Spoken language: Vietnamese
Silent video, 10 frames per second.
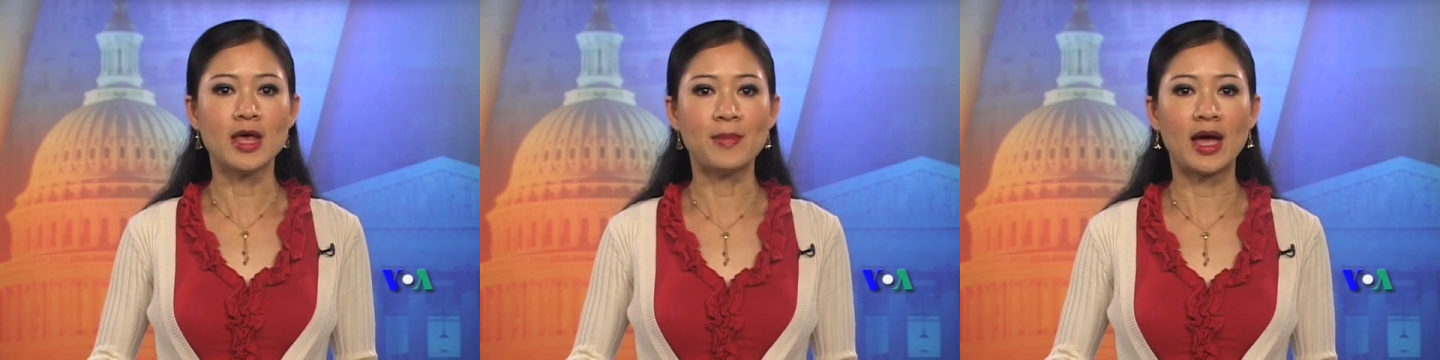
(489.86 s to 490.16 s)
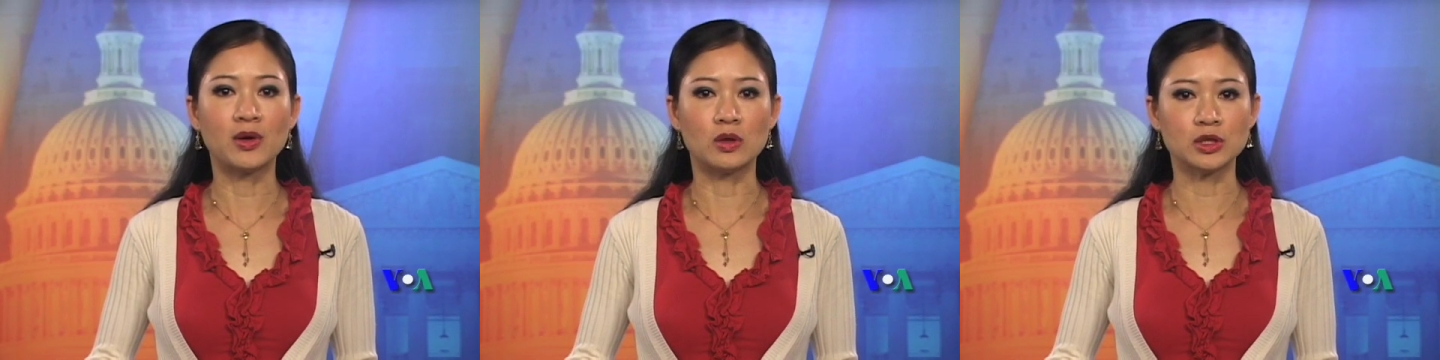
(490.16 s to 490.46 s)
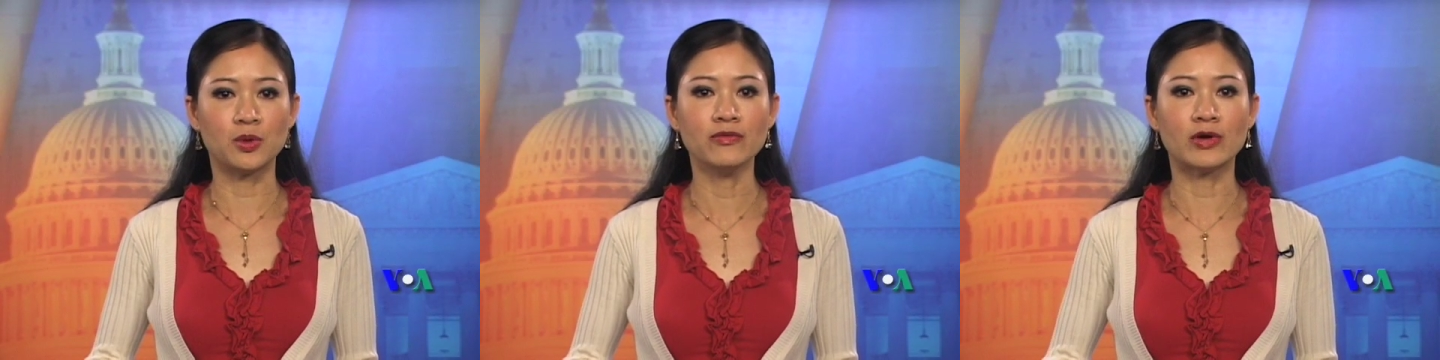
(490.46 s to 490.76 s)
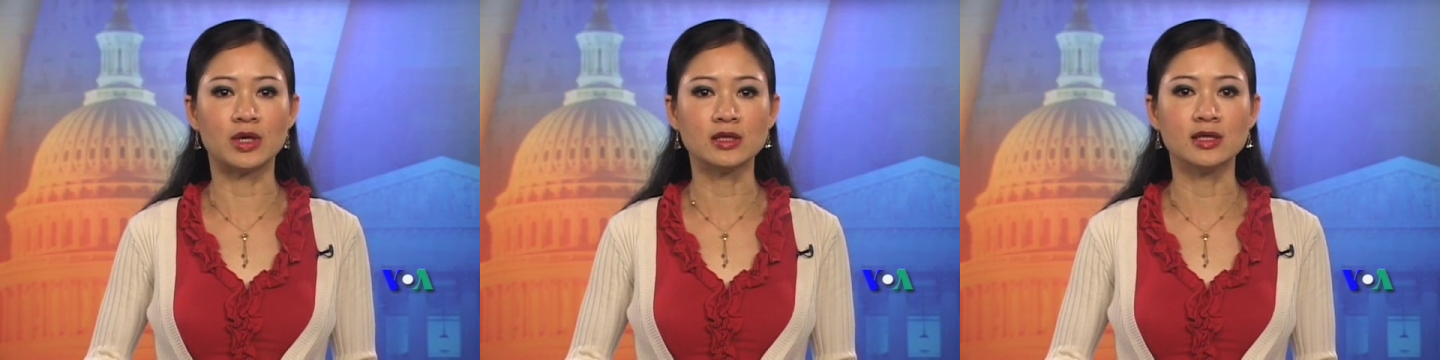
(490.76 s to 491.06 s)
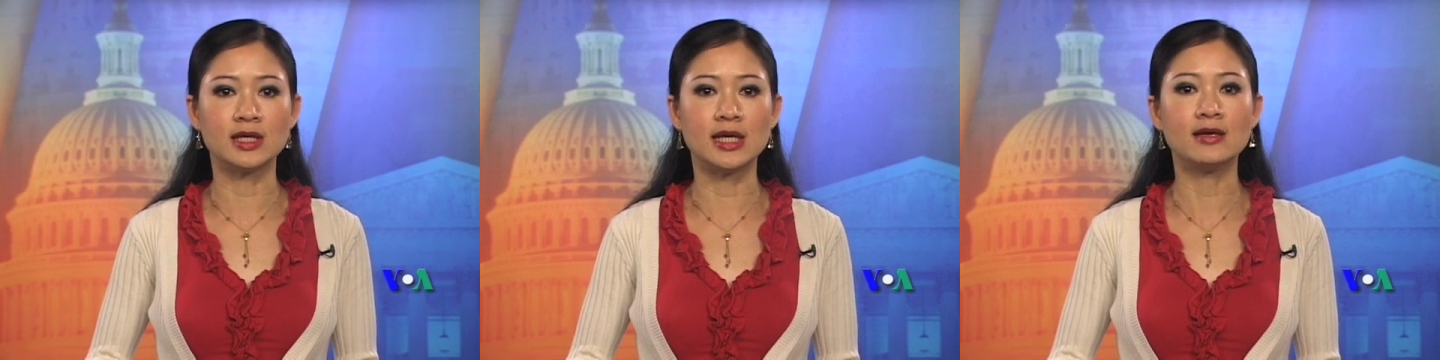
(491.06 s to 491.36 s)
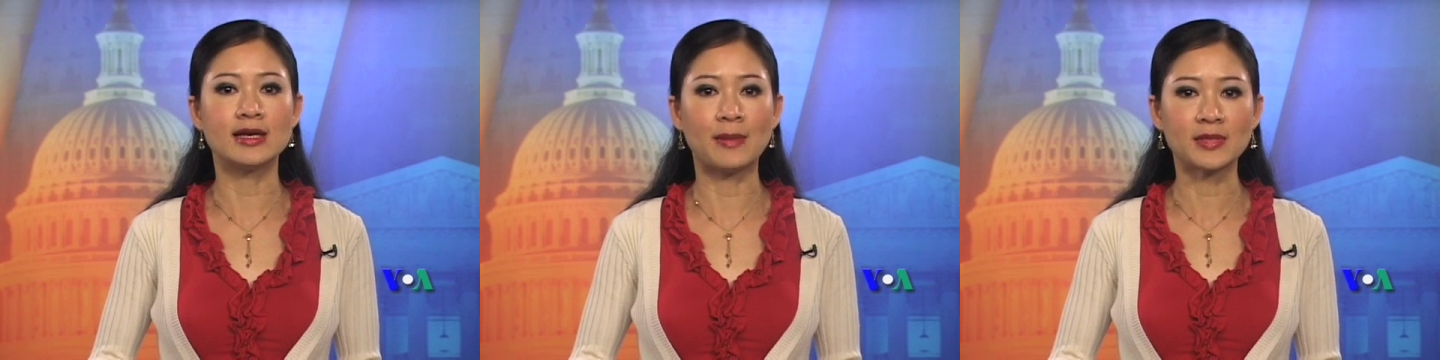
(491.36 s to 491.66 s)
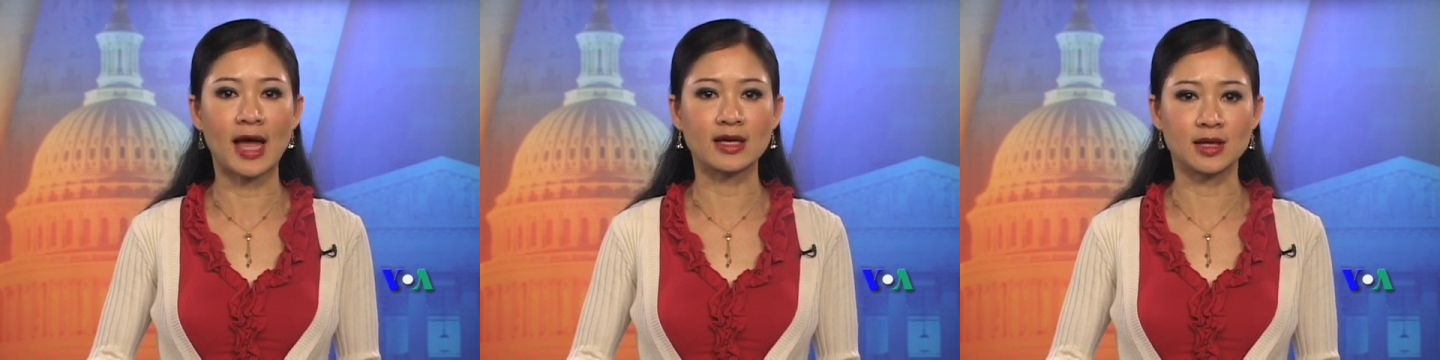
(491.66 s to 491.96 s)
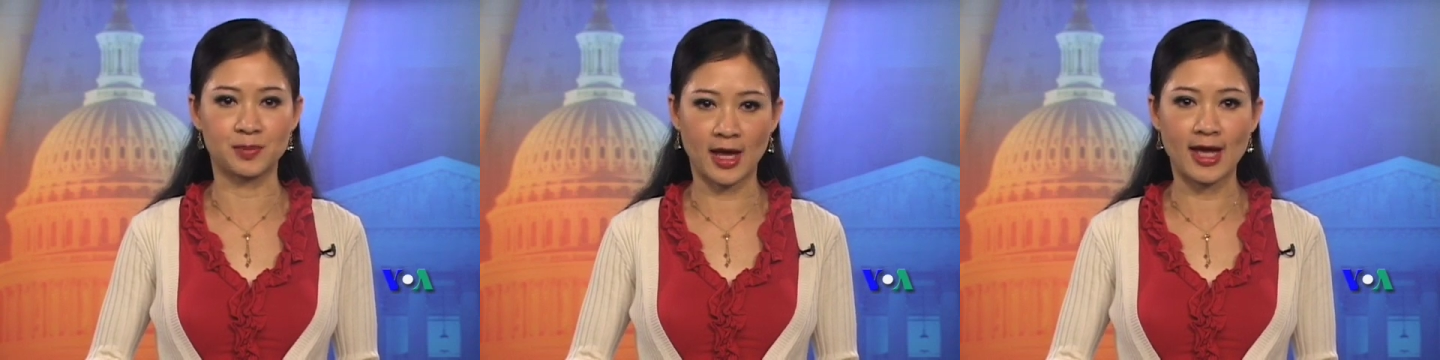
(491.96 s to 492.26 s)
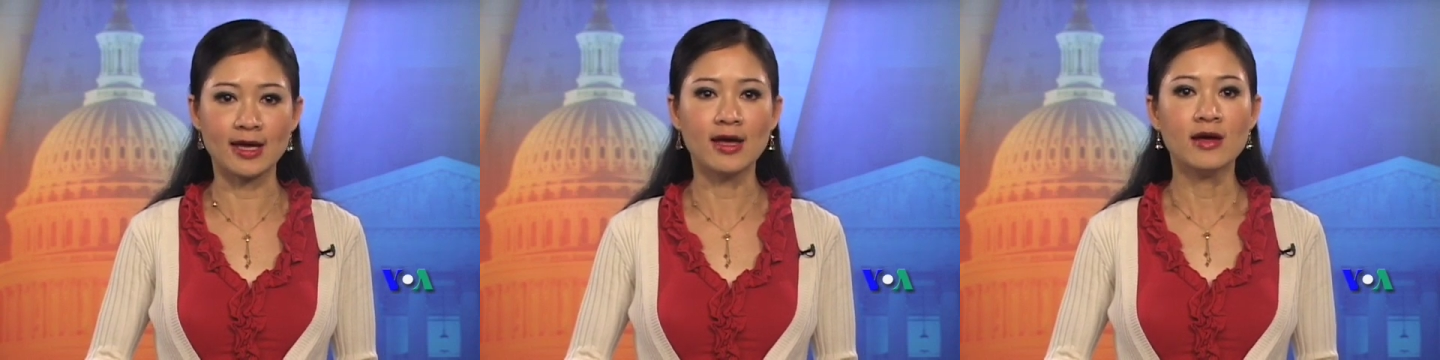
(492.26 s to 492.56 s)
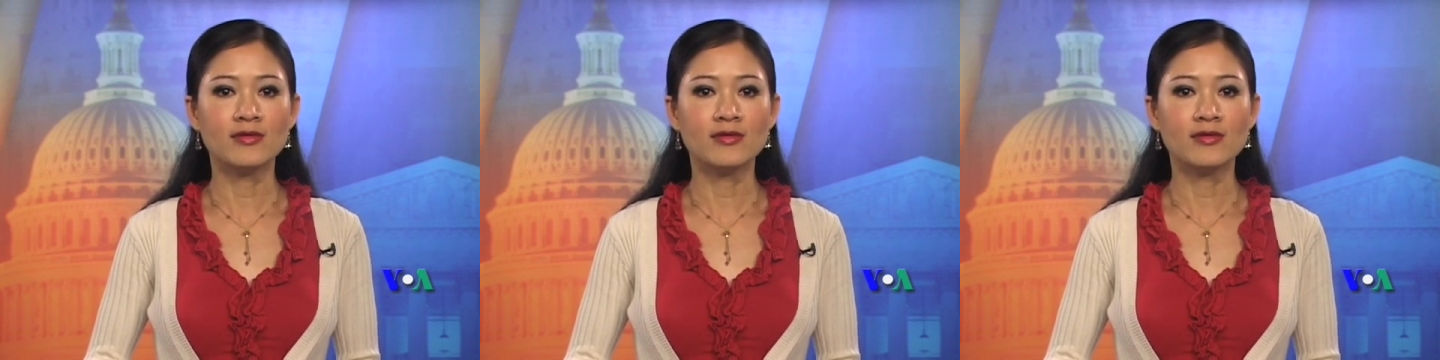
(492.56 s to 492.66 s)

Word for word: Yemen nổ súng vào những người đi đưa đám tang tập thể